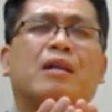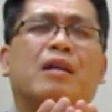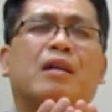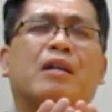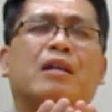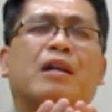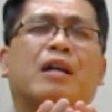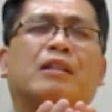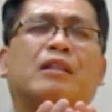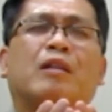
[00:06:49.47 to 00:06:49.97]

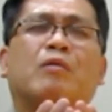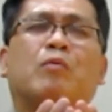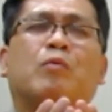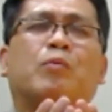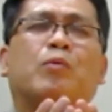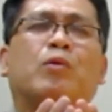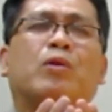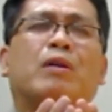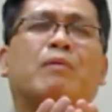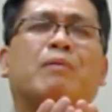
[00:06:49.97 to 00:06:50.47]
Ingatan mo
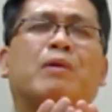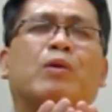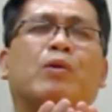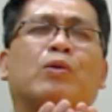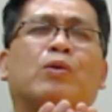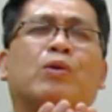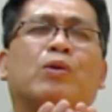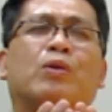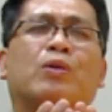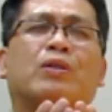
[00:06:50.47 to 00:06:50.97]
po kami,
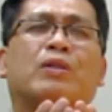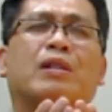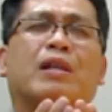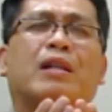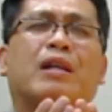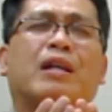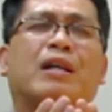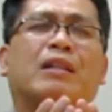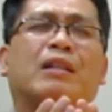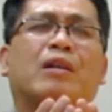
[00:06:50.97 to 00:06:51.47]
O Diyos, sa
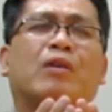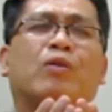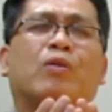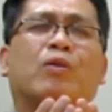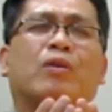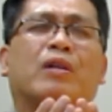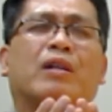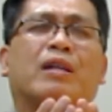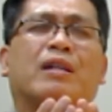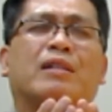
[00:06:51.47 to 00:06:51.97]
lahat ng
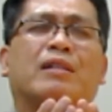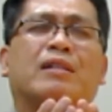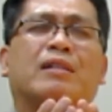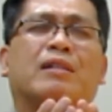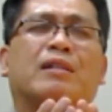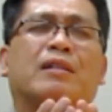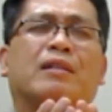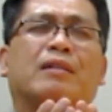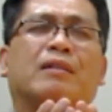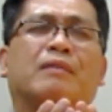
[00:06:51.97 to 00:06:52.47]

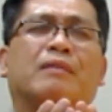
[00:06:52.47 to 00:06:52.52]
oras.